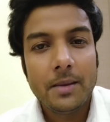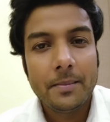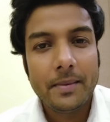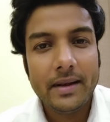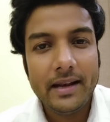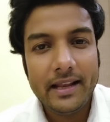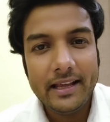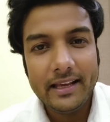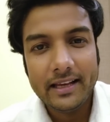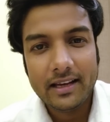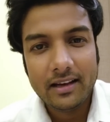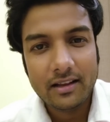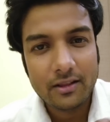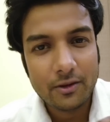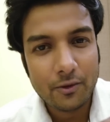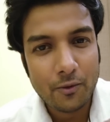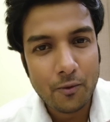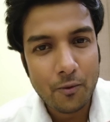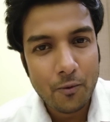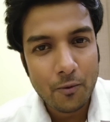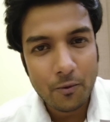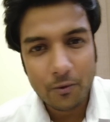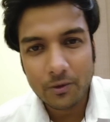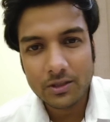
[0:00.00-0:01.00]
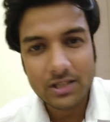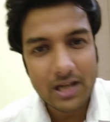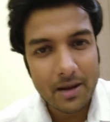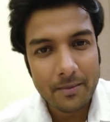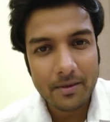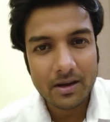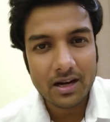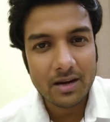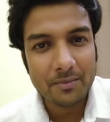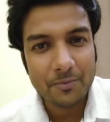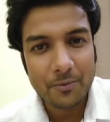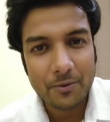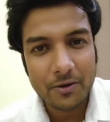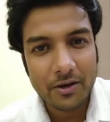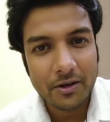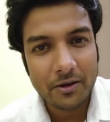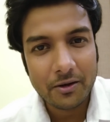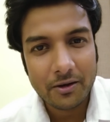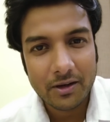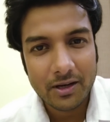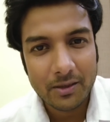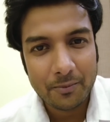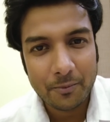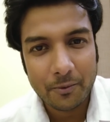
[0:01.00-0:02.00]
মানে এখানে তো কোনো জামা কাপড় নেই
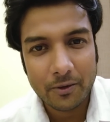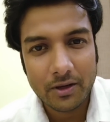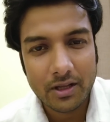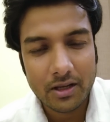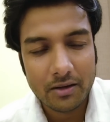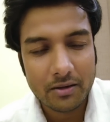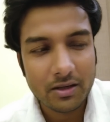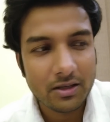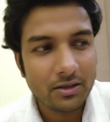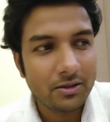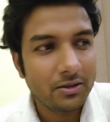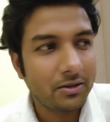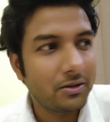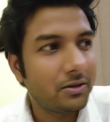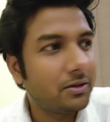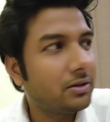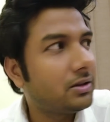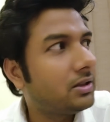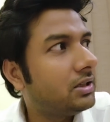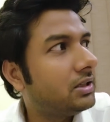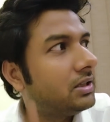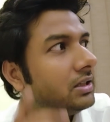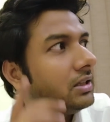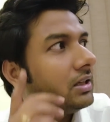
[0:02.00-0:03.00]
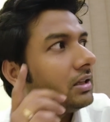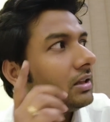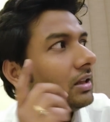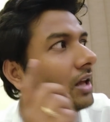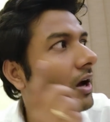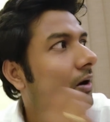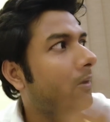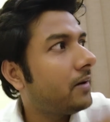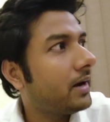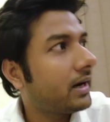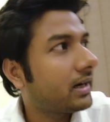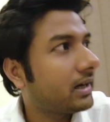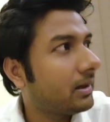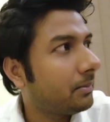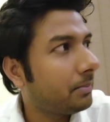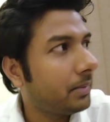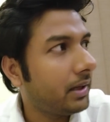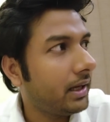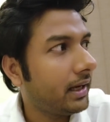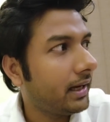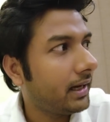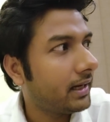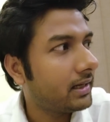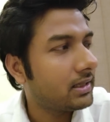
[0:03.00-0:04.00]
ওখানে পরে যাওয়ার জন্য তৃষিতা তাও একটা
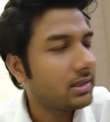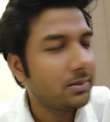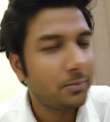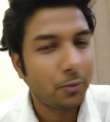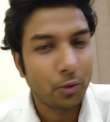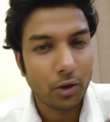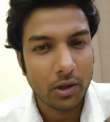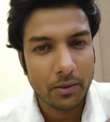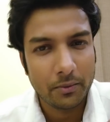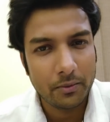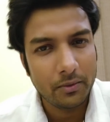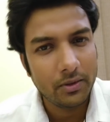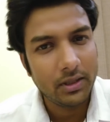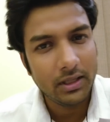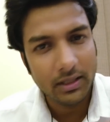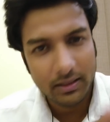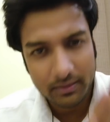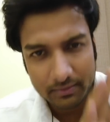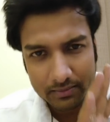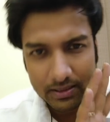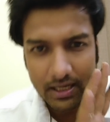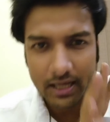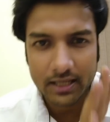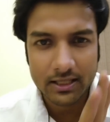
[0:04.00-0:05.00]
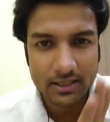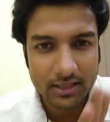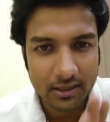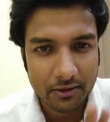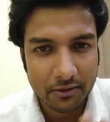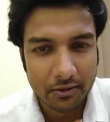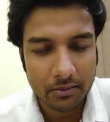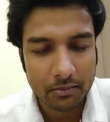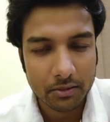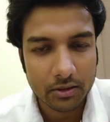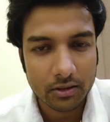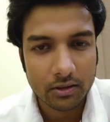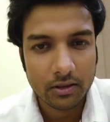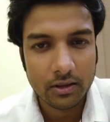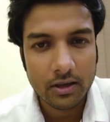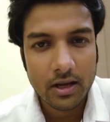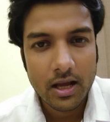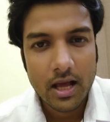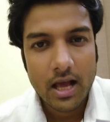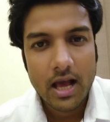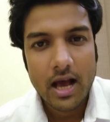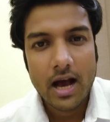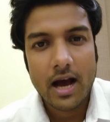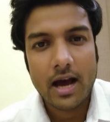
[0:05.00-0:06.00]
পেয়ে গেছে মোটামুটি কাজ চালানোর মতো
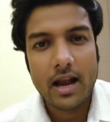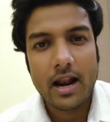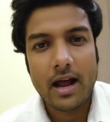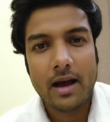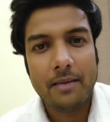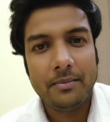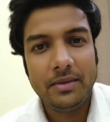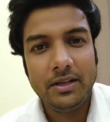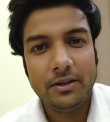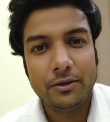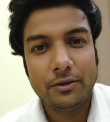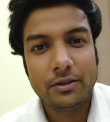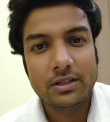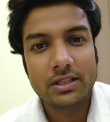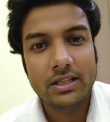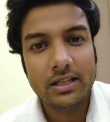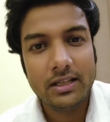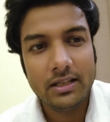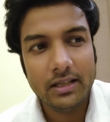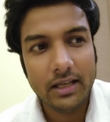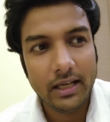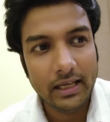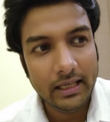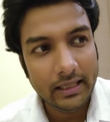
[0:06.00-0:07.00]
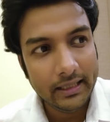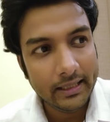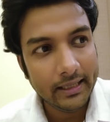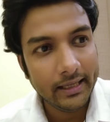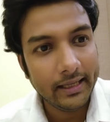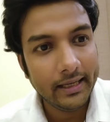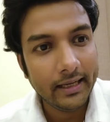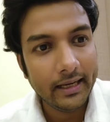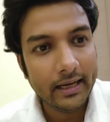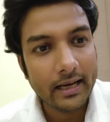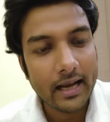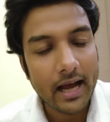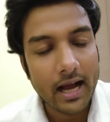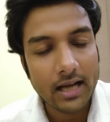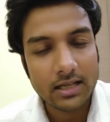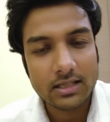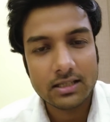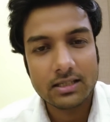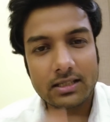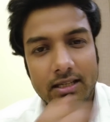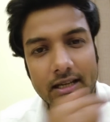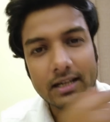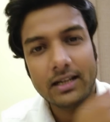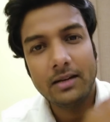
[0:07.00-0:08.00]
আর আমি হচ্ছে এইখানে
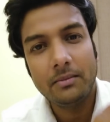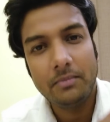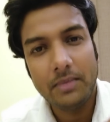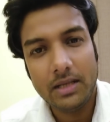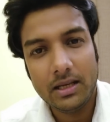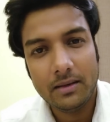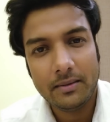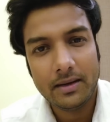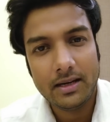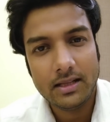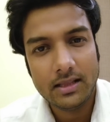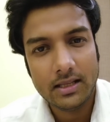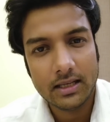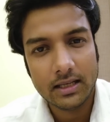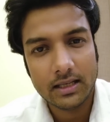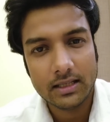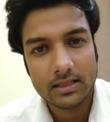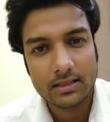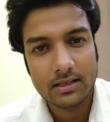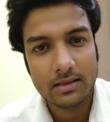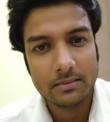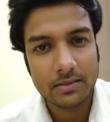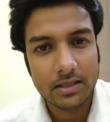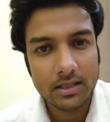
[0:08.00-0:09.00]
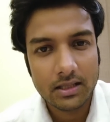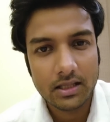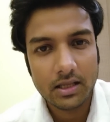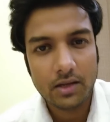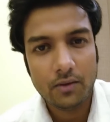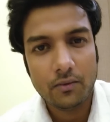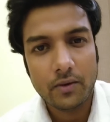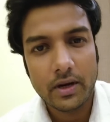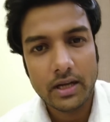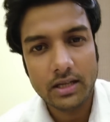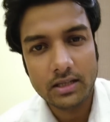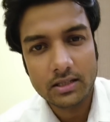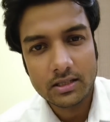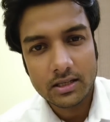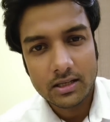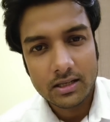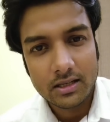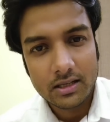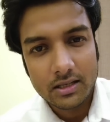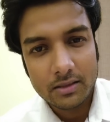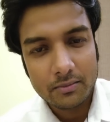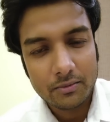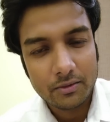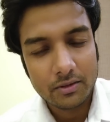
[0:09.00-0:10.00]
লাস্ট যে একটা বিয়ে বাড়িতে গেছিলাম তাতে এই হোয়াইট
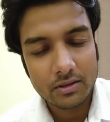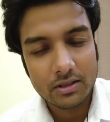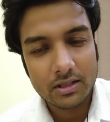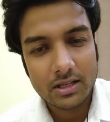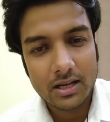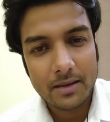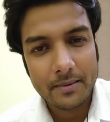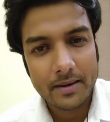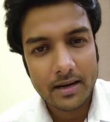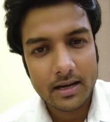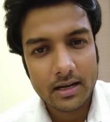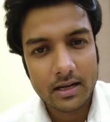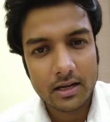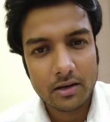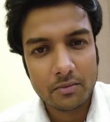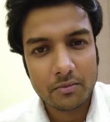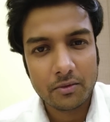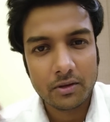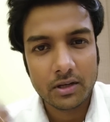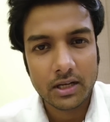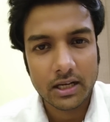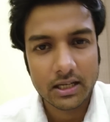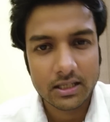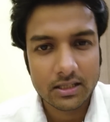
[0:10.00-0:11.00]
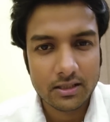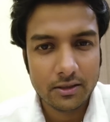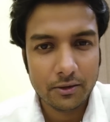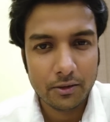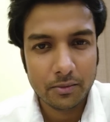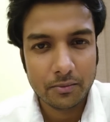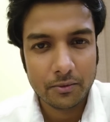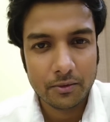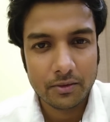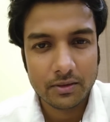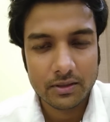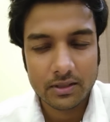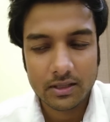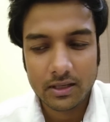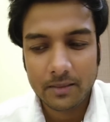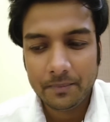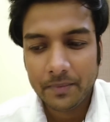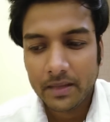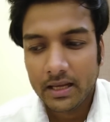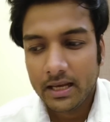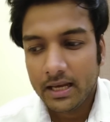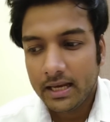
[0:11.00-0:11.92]
শার্টটা পরেছিলাম আর একটা এরপর টাক্সিডো পরেছিলাম